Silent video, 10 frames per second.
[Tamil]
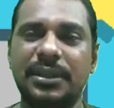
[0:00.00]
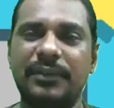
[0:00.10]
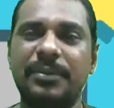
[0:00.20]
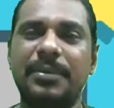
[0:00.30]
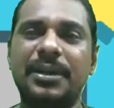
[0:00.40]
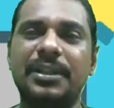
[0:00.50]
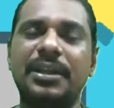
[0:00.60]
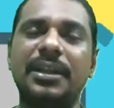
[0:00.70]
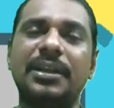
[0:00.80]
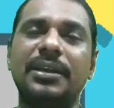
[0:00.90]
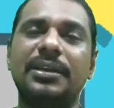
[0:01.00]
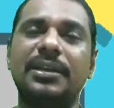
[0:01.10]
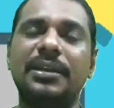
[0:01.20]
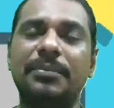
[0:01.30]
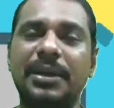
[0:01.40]
கவர் பண்ணதுனால
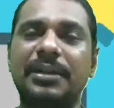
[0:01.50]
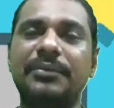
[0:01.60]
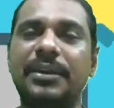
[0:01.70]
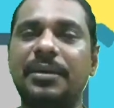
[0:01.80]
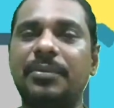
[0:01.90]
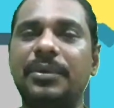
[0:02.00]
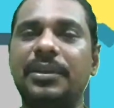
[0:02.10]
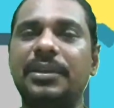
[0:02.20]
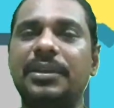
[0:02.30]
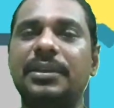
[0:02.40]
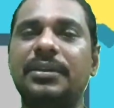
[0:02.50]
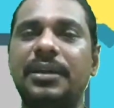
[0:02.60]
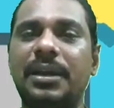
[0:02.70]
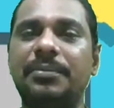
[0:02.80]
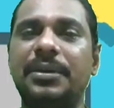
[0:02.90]
இல்லை பட்டன் வீணாக போய்
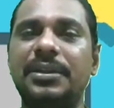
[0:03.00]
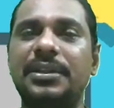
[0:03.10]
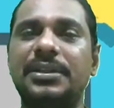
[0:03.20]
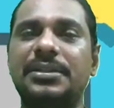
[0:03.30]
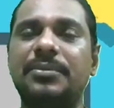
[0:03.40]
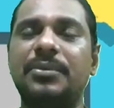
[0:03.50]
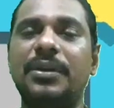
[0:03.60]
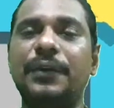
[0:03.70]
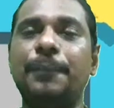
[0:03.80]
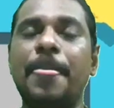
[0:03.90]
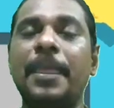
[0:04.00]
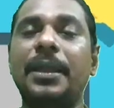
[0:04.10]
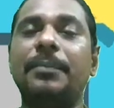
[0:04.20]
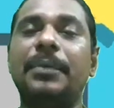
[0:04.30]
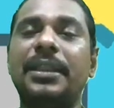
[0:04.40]
ஆன் பண்ணுறது கஷ்டப்படுவாங்க
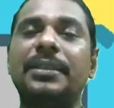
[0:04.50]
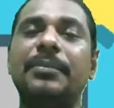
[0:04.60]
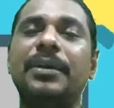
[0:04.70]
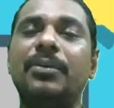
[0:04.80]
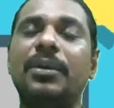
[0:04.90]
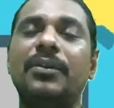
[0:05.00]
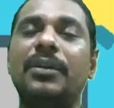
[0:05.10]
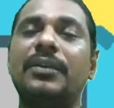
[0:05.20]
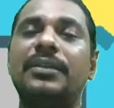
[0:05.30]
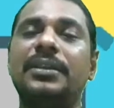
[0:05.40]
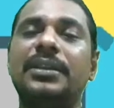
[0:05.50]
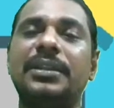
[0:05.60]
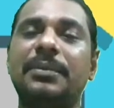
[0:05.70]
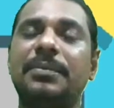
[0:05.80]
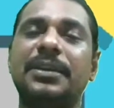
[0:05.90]
இப்போ அந்த மாதிரி உள்ளவங்களாம் வந்துட்டு
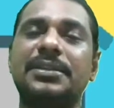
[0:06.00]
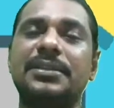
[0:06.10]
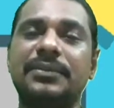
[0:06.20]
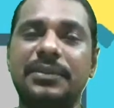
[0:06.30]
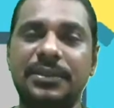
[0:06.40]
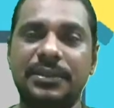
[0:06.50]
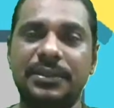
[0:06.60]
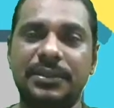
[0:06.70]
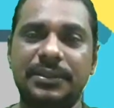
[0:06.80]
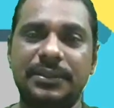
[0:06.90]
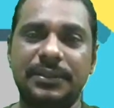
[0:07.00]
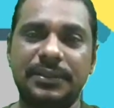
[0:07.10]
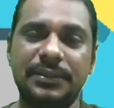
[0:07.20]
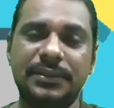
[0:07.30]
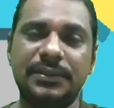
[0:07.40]
இந்த அப்ளிகேஷனை வந்துட்டு
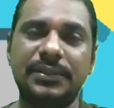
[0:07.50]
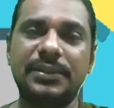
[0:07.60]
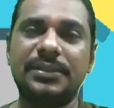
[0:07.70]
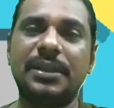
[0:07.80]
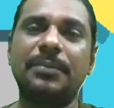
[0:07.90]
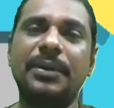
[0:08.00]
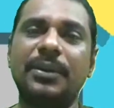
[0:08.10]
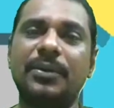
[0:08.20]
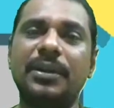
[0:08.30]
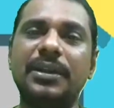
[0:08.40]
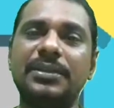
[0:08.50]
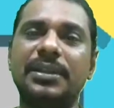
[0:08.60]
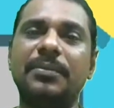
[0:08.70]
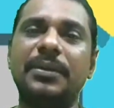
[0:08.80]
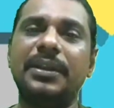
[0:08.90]
இன்ஸ்டால் பண்ணிக்கோங்க
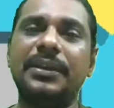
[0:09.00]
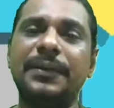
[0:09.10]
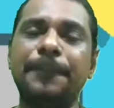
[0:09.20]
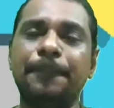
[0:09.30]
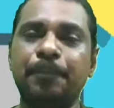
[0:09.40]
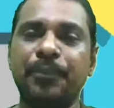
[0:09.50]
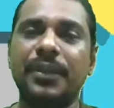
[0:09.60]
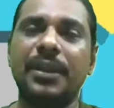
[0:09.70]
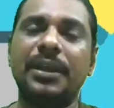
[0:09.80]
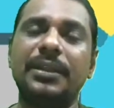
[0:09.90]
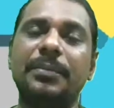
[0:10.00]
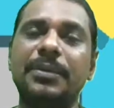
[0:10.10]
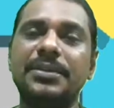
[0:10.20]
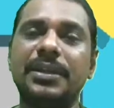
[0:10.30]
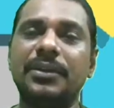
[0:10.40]
இன்ஸ்டால் பண்ணிக்கிட்டு அது
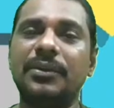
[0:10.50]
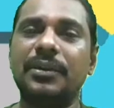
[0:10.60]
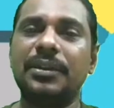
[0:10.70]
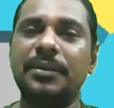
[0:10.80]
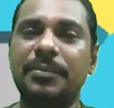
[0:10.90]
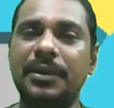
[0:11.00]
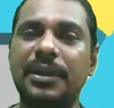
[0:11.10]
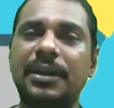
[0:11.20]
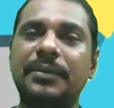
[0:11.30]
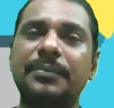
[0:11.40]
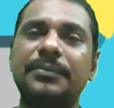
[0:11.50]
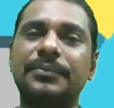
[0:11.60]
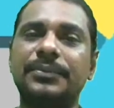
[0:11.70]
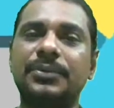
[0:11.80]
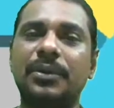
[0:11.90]
எப்படி செய்யணுங்கிறத இப்போ நான்
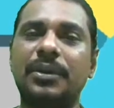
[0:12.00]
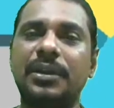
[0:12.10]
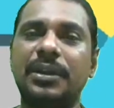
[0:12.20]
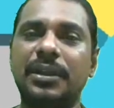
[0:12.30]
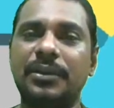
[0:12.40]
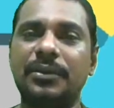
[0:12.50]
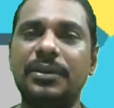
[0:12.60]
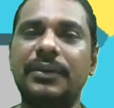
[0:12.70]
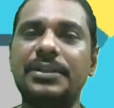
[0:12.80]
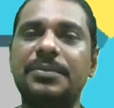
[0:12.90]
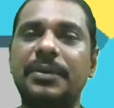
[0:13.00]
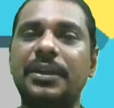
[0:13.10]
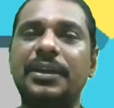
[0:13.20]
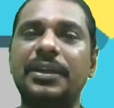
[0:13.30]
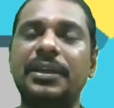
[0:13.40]
சொல்கிறேன் அதை வாட்ச்
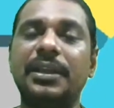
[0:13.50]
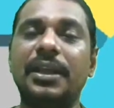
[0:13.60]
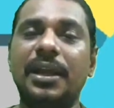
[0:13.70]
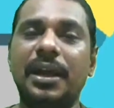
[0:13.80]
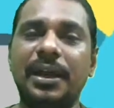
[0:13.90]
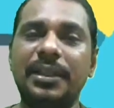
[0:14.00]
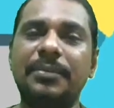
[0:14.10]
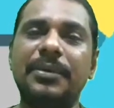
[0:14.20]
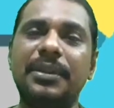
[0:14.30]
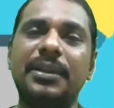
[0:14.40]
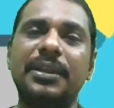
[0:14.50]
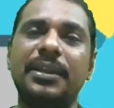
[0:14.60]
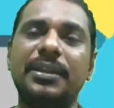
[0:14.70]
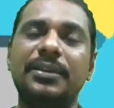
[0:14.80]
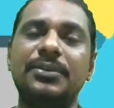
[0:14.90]
பண்ணிவிட்டு அதே மாதிரி
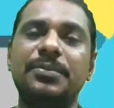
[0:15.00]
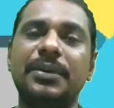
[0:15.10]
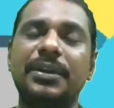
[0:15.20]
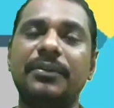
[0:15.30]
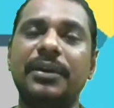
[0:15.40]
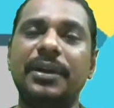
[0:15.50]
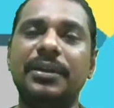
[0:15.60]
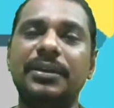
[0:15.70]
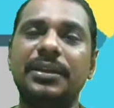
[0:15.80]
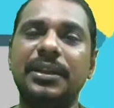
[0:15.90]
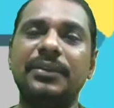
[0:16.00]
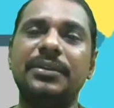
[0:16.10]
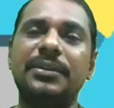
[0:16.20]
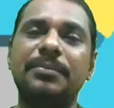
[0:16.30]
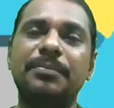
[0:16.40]
நீங்கள் அதை யூஸ் பண்ணிவிட்டு வாங்க நீங்கள்
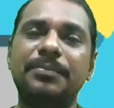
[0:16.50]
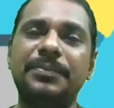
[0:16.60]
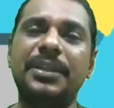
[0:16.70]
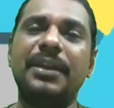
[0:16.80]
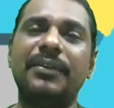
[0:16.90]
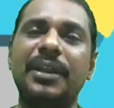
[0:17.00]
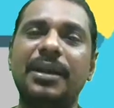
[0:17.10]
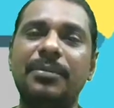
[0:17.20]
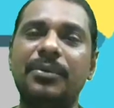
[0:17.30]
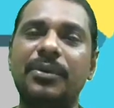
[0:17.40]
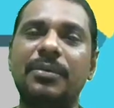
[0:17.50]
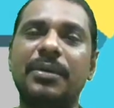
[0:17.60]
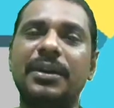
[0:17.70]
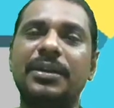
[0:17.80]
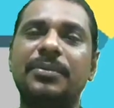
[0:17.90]
வந்துட்டு தேவையில்லாமல் உங்கள்
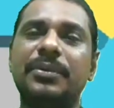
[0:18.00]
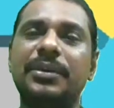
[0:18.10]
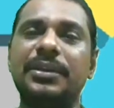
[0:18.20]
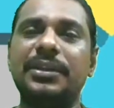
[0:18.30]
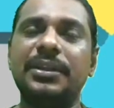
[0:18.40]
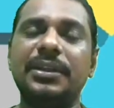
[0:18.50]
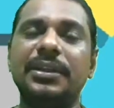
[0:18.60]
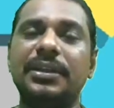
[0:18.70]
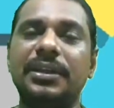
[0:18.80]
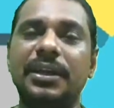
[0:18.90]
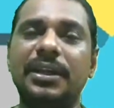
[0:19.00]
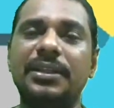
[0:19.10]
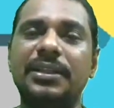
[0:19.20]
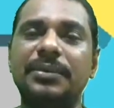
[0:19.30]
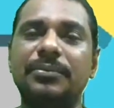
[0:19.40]
பட்டனை போட்டுட்டு
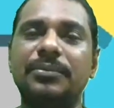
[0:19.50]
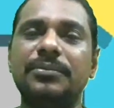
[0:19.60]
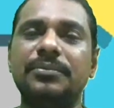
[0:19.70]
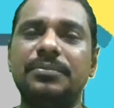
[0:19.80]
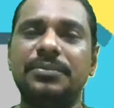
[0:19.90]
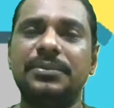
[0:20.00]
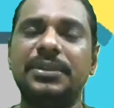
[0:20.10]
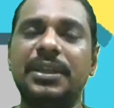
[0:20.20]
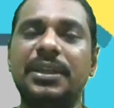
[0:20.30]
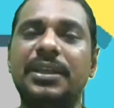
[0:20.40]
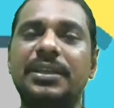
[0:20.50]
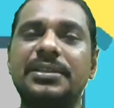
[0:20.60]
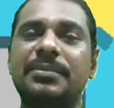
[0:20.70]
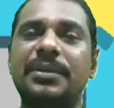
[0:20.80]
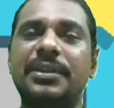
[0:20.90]
அழுத்தி திணறி
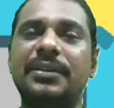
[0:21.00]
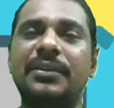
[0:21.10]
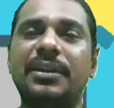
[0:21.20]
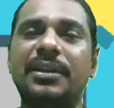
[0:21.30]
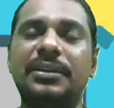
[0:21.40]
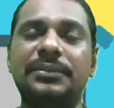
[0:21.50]
கஷ்டப்பட தேவையில்லை